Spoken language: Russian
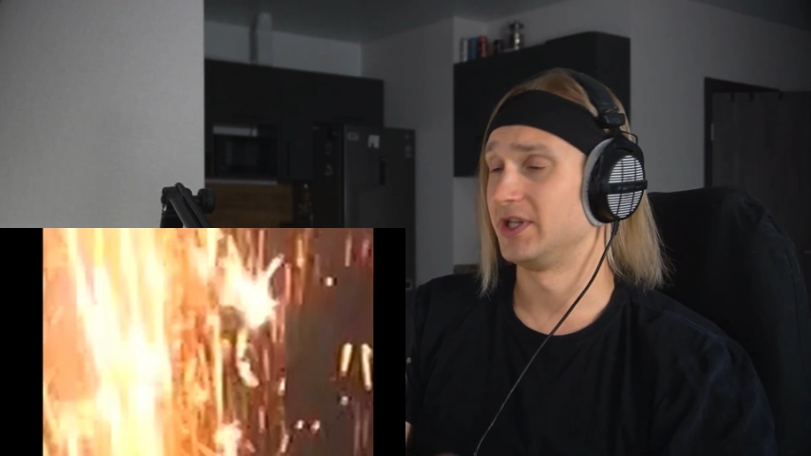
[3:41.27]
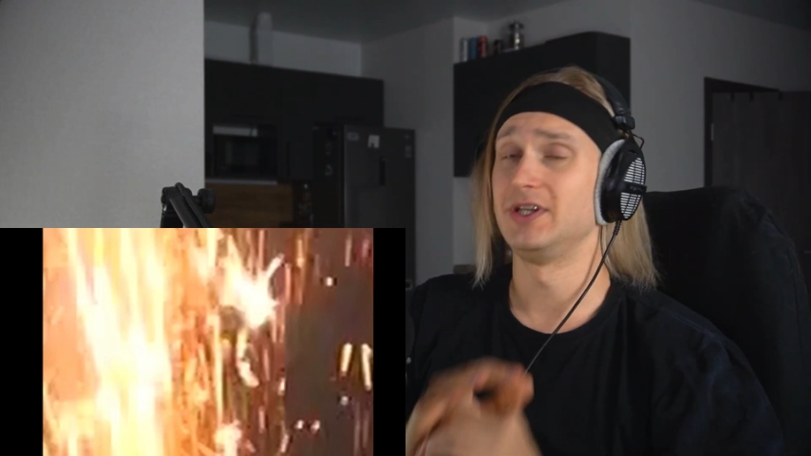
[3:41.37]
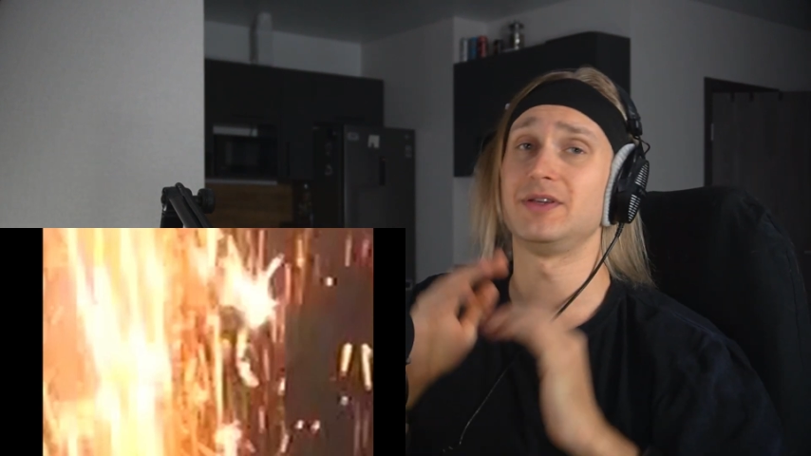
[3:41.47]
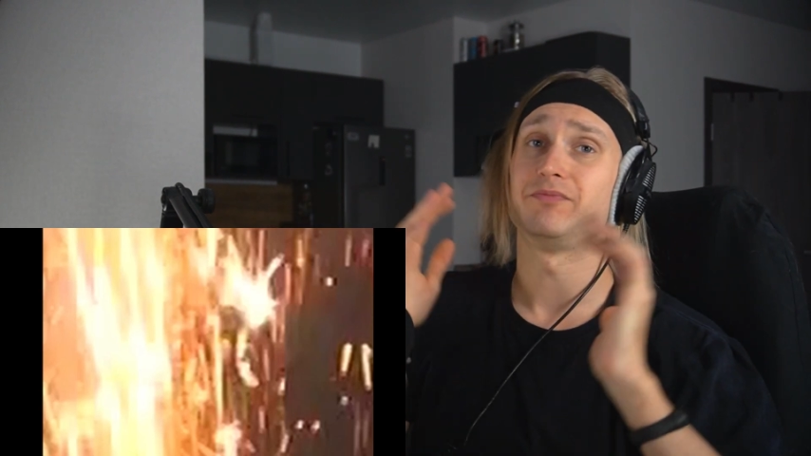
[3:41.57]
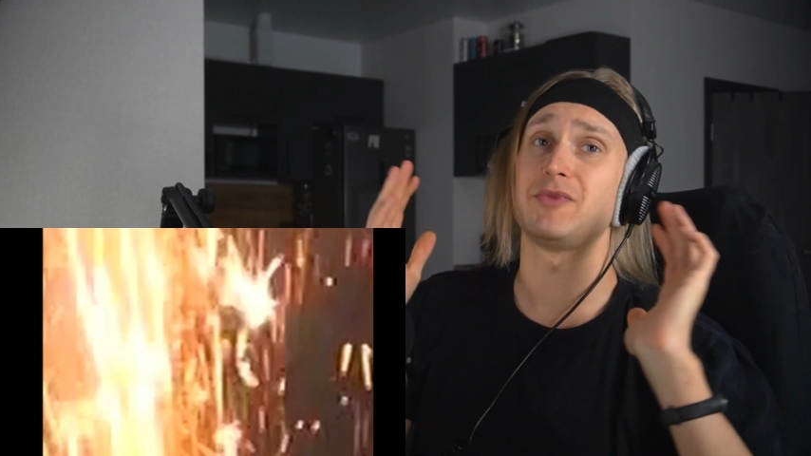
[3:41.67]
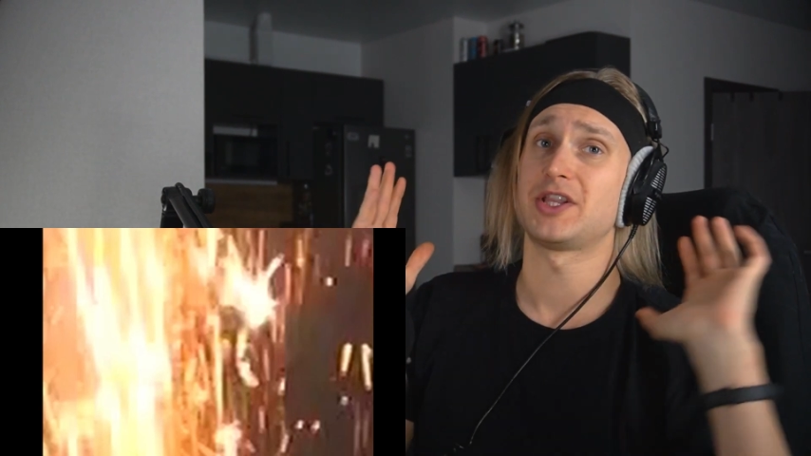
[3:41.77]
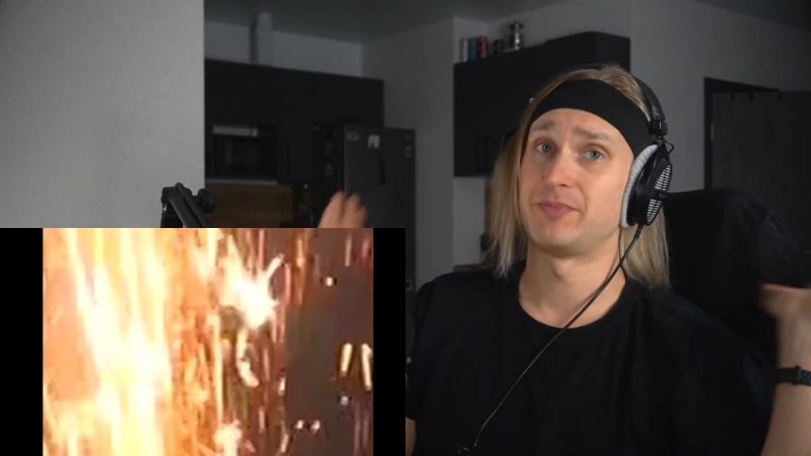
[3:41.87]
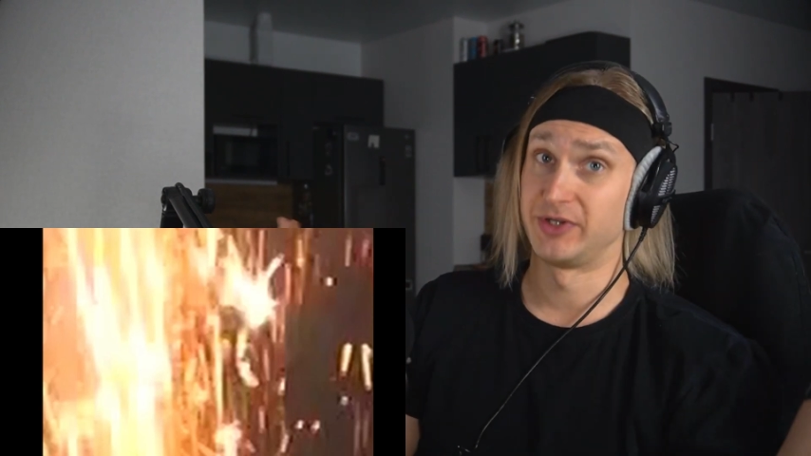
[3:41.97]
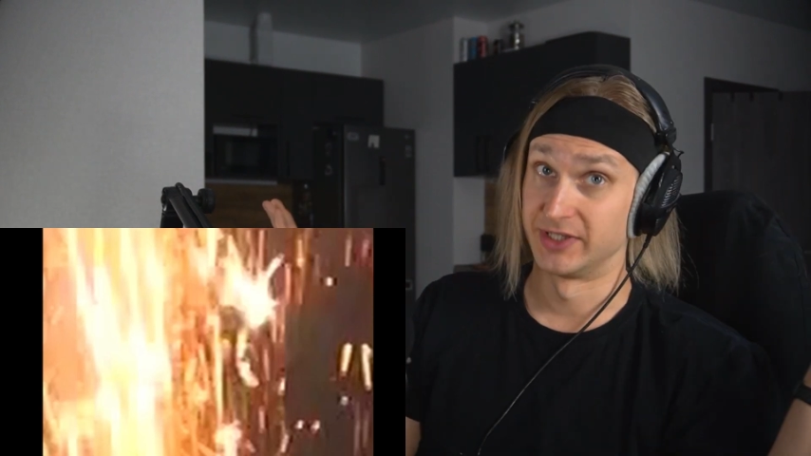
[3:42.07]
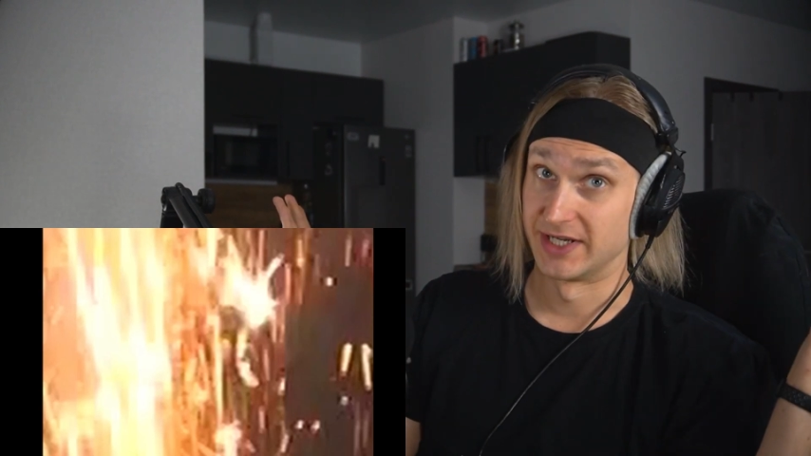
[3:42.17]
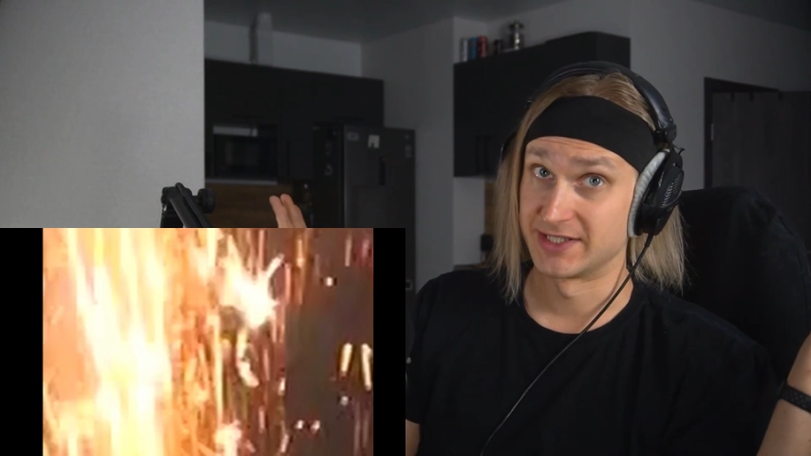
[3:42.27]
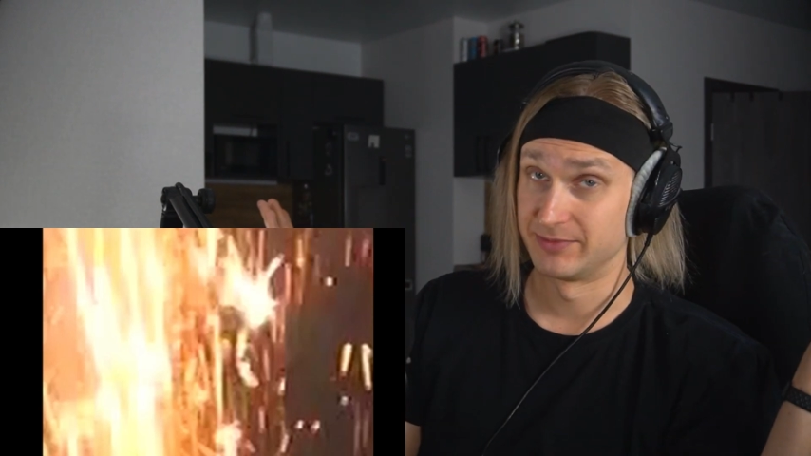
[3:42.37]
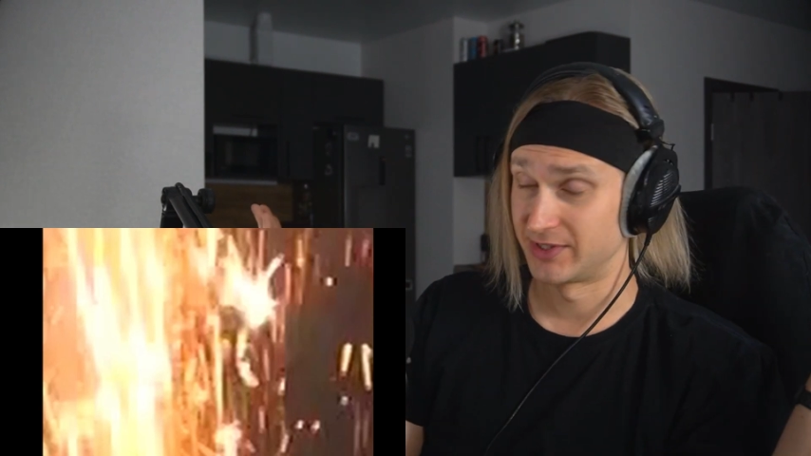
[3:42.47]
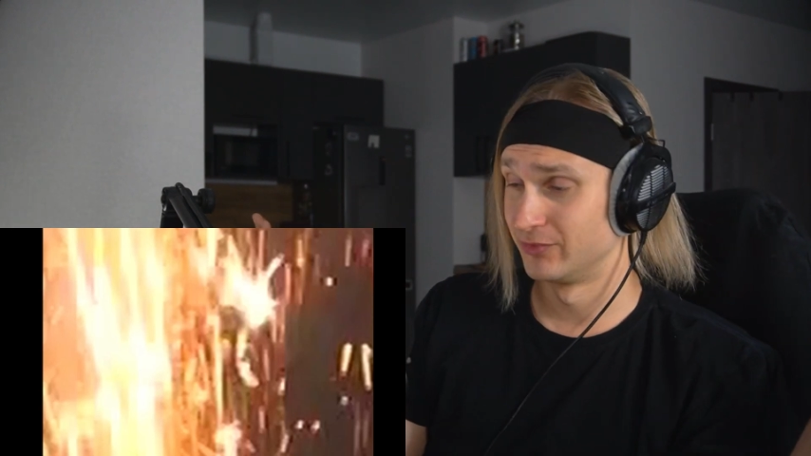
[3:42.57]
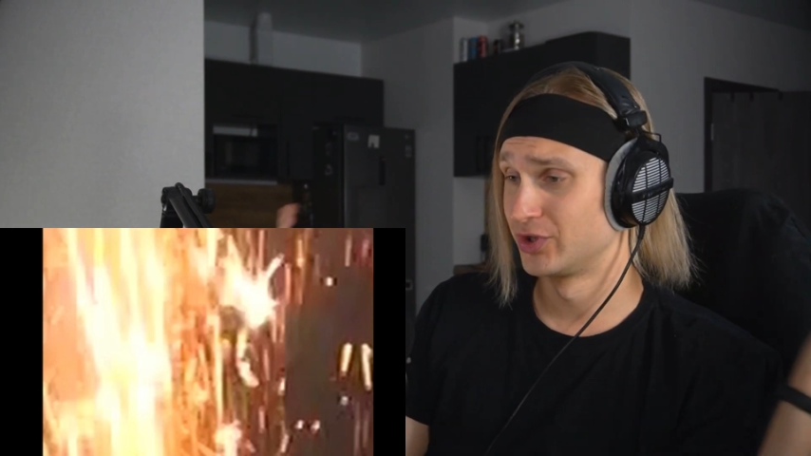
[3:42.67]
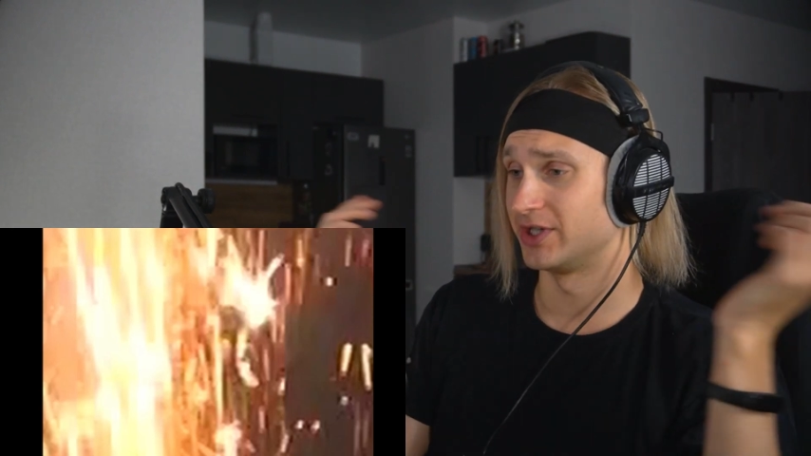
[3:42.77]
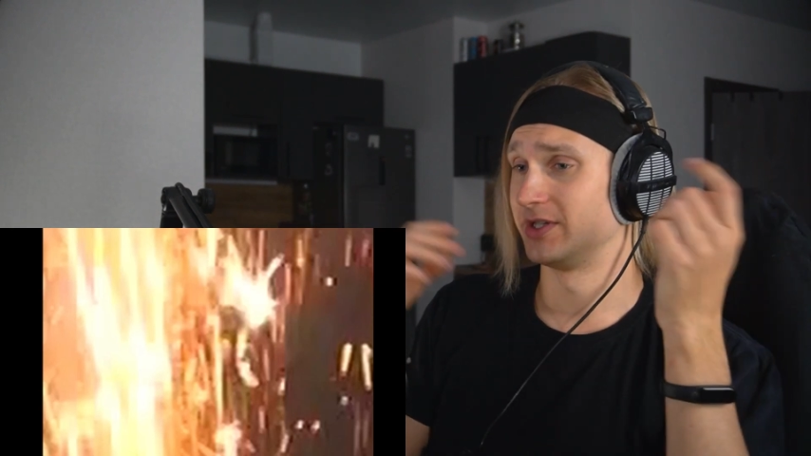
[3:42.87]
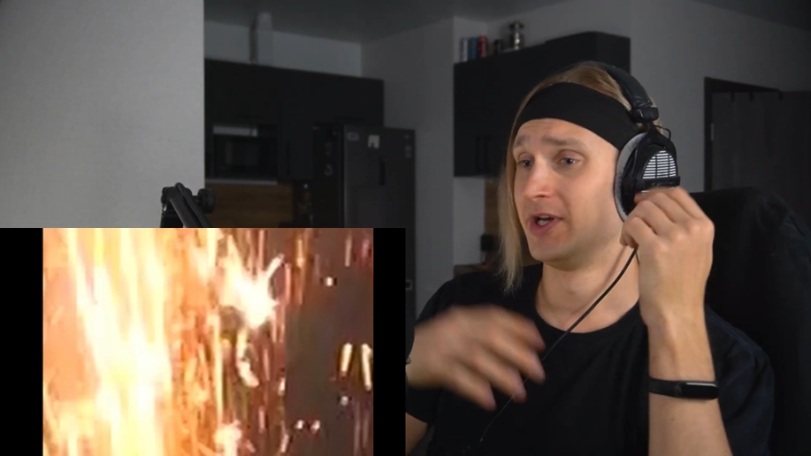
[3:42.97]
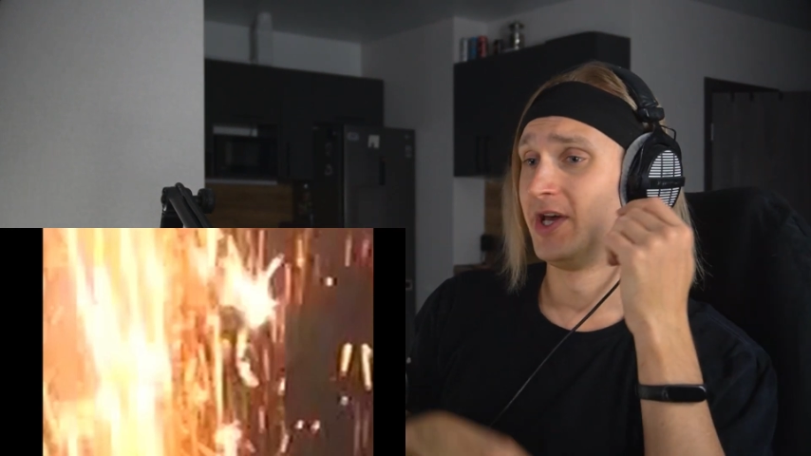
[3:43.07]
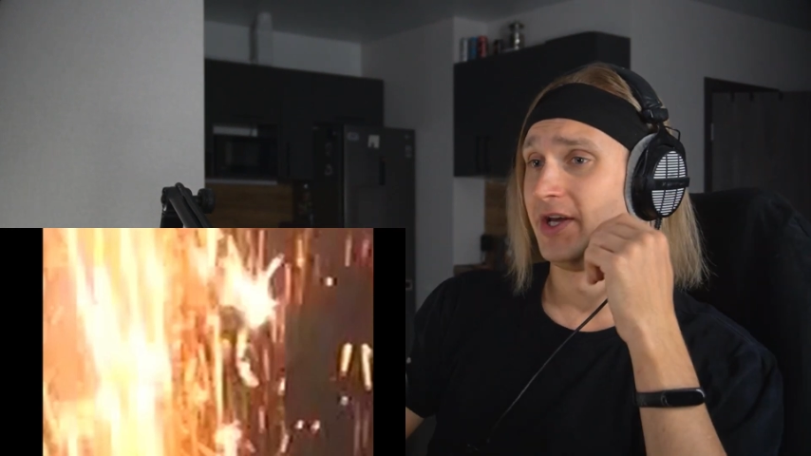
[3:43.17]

И это прекрасно, потому что